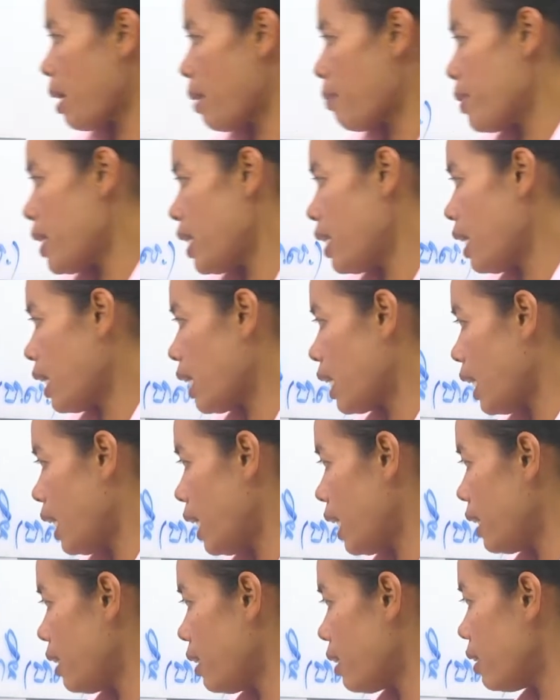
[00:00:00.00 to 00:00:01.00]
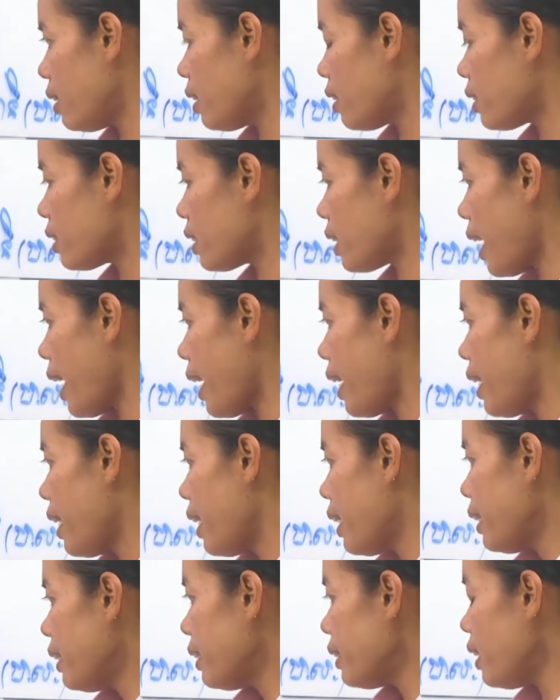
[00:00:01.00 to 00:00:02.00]
miên nực hất rư có sạ
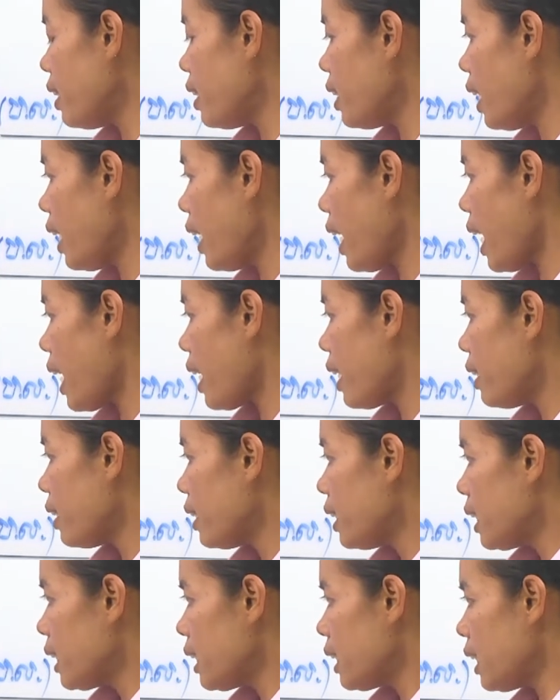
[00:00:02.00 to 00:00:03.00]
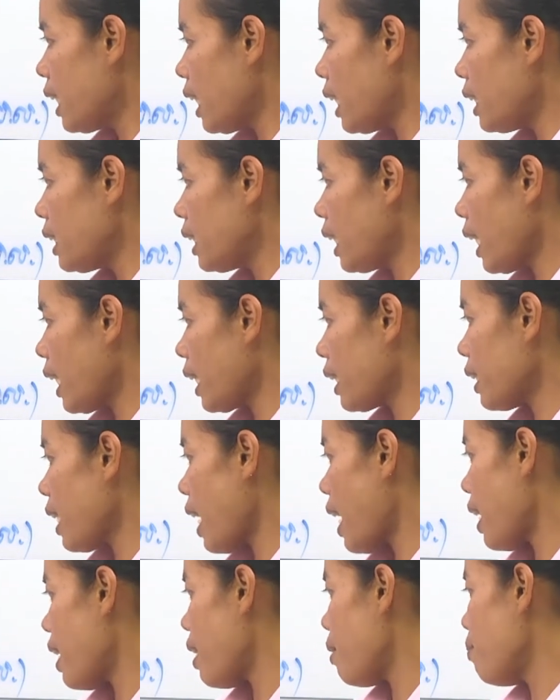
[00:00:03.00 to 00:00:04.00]
tì khẹ nơi kháng
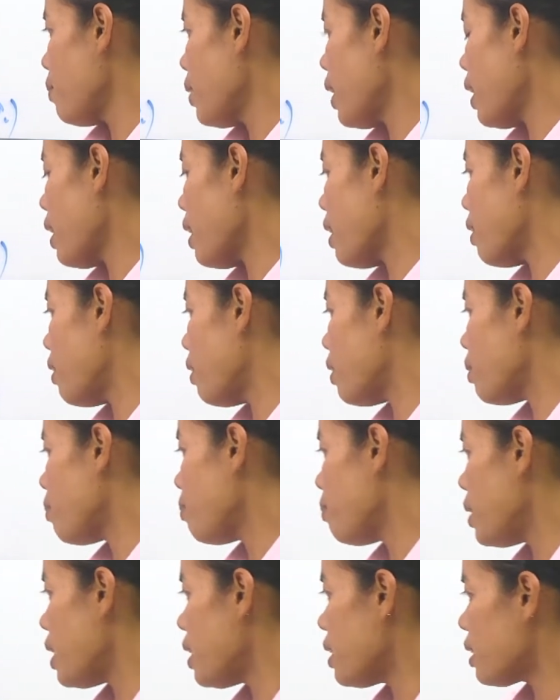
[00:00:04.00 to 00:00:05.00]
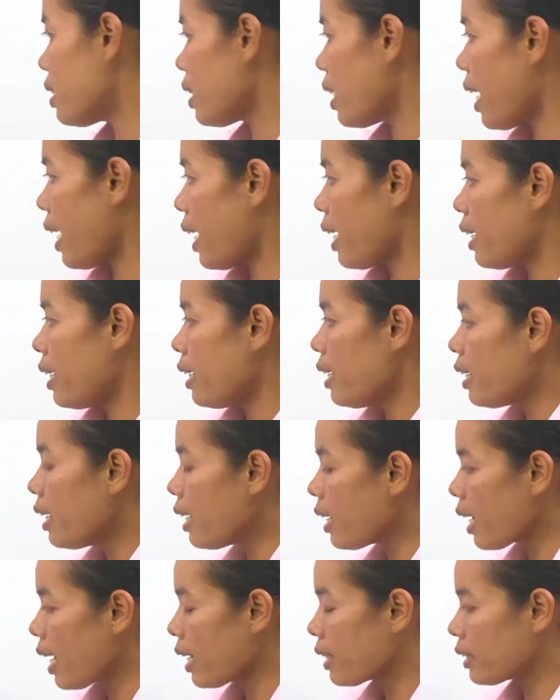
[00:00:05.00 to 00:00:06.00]
đám hỏi miên sạ
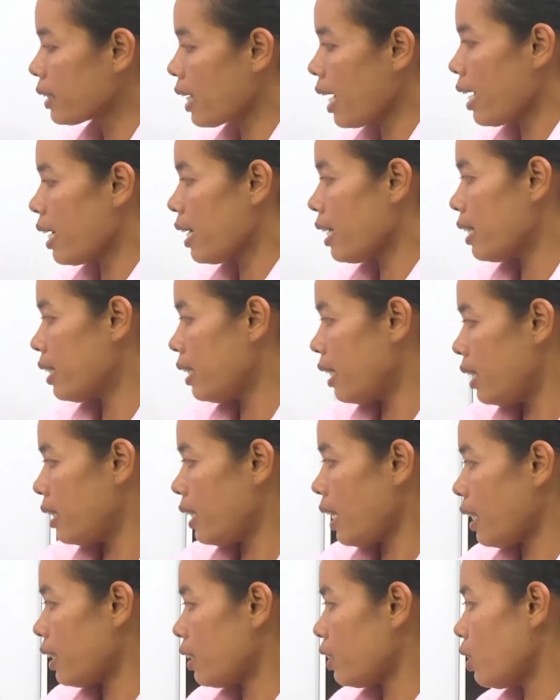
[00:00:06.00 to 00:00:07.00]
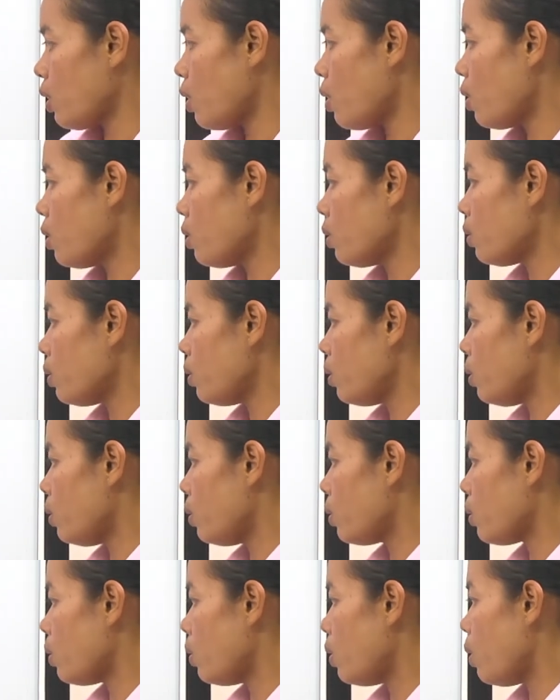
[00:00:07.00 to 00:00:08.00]
ra sạ nơi kháng chống
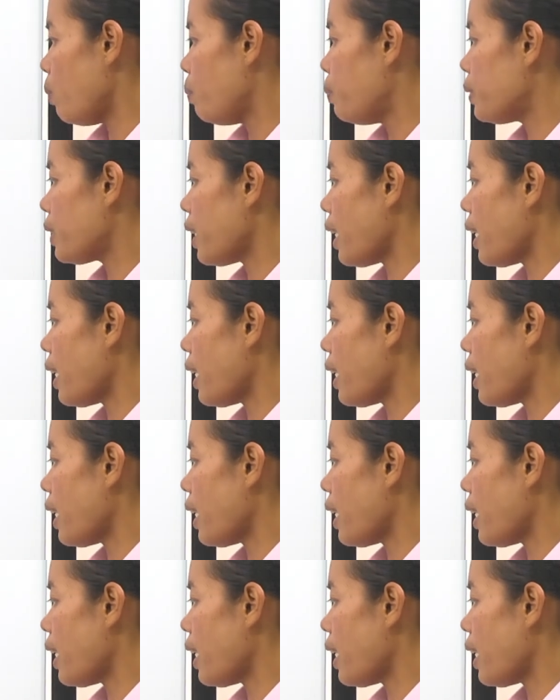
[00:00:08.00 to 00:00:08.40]
lục lục sạ